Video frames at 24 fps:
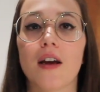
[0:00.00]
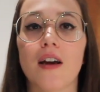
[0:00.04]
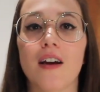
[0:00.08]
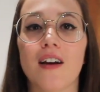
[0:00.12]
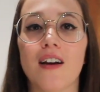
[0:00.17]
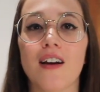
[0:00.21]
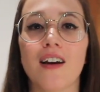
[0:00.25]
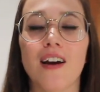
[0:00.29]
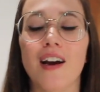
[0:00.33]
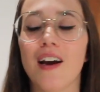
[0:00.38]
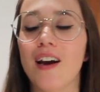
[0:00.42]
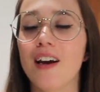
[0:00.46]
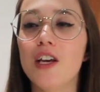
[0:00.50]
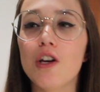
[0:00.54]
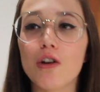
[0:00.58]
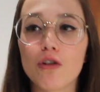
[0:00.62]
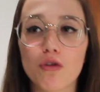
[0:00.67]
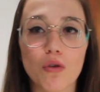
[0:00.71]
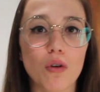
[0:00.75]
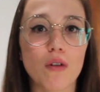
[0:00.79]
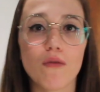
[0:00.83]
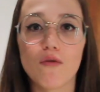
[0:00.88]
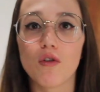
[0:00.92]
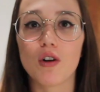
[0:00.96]
eh, io
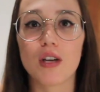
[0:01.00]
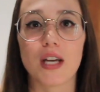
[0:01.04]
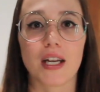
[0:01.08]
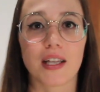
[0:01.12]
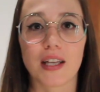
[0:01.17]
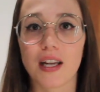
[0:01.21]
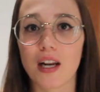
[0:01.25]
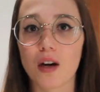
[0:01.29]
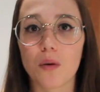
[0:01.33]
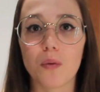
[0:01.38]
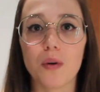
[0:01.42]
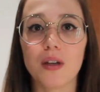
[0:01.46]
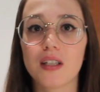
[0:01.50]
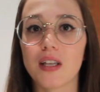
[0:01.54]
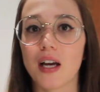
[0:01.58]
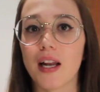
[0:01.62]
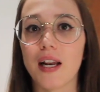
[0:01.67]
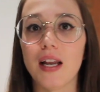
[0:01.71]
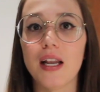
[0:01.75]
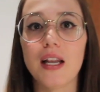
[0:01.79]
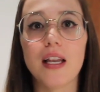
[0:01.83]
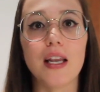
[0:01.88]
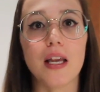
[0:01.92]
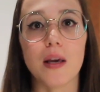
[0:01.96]
sono invogliata ad
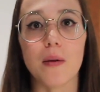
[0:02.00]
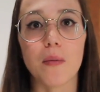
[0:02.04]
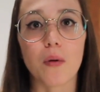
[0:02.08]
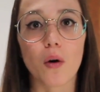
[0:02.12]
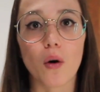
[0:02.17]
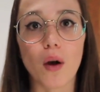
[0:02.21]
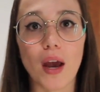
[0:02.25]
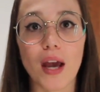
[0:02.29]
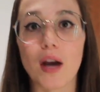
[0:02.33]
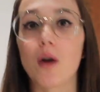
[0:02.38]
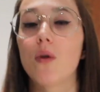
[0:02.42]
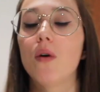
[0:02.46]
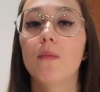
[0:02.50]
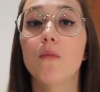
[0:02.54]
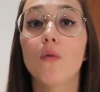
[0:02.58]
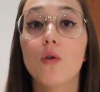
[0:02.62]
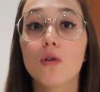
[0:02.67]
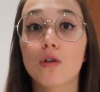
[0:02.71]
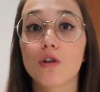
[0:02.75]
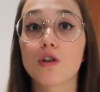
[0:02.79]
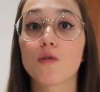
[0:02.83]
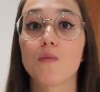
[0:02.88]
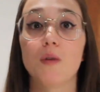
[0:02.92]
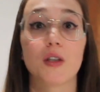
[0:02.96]
acquistare il libro, ecco, e
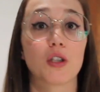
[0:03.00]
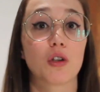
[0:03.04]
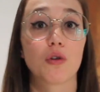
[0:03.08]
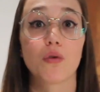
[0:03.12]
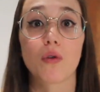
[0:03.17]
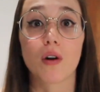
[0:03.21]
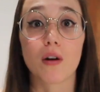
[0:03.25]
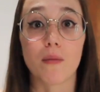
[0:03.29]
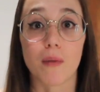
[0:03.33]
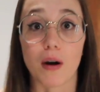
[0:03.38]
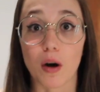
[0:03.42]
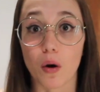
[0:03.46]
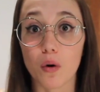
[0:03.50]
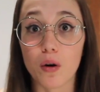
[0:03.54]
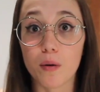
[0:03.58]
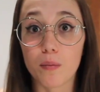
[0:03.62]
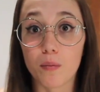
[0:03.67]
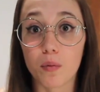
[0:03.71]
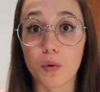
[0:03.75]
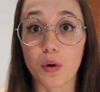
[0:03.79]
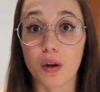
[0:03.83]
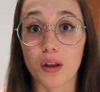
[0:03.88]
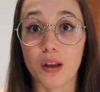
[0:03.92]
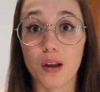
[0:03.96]
molto spesso non rimango
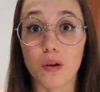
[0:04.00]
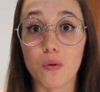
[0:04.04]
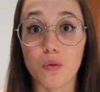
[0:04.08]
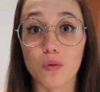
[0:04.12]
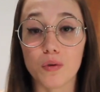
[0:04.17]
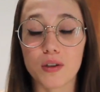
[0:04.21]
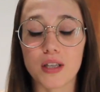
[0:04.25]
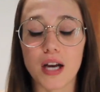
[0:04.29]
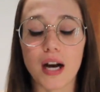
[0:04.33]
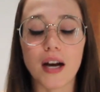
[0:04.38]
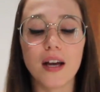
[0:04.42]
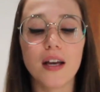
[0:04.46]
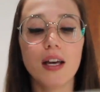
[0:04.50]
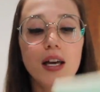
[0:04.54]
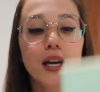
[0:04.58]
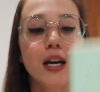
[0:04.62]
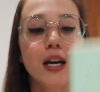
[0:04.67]
neppure delusa.